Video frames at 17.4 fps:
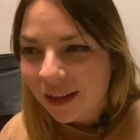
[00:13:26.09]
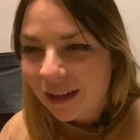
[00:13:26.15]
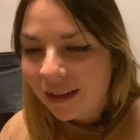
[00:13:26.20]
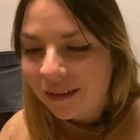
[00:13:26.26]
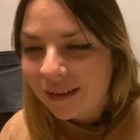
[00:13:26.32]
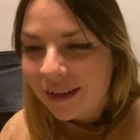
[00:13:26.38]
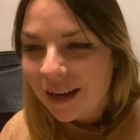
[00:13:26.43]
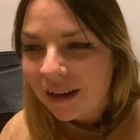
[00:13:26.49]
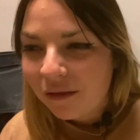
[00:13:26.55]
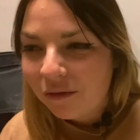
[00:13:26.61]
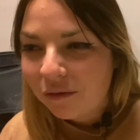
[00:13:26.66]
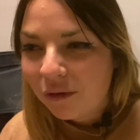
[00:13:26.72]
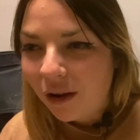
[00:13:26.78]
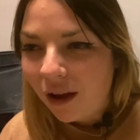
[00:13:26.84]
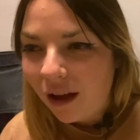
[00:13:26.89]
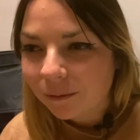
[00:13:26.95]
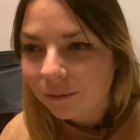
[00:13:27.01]
d'aller
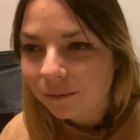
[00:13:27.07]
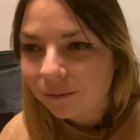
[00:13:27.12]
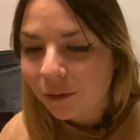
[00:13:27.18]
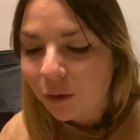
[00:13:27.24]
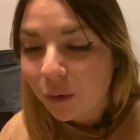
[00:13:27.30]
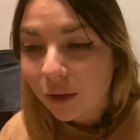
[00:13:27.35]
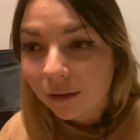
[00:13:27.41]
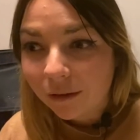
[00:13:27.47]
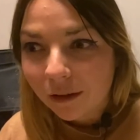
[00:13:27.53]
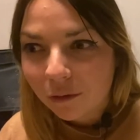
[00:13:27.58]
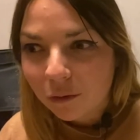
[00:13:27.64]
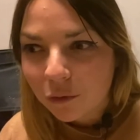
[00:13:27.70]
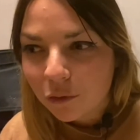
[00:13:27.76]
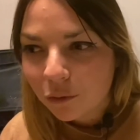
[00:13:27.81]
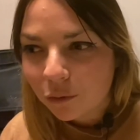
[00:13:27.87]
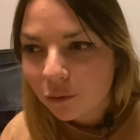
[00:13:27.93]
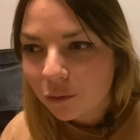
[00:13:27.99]
voir une
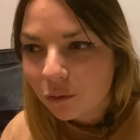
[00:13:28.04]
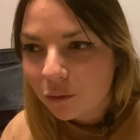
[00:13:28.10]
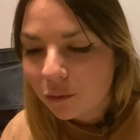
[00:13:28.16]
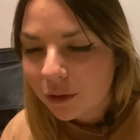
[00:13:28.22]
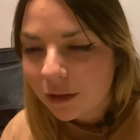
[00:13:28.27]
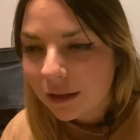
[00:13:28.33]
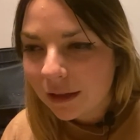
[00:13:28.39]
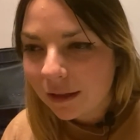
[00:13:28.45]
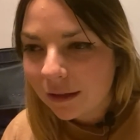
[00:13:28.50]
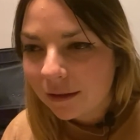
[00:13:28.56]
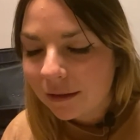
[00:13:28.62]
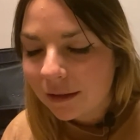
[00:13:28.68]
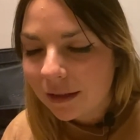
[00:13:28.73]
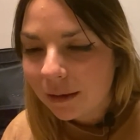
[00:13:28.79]
intervention qui,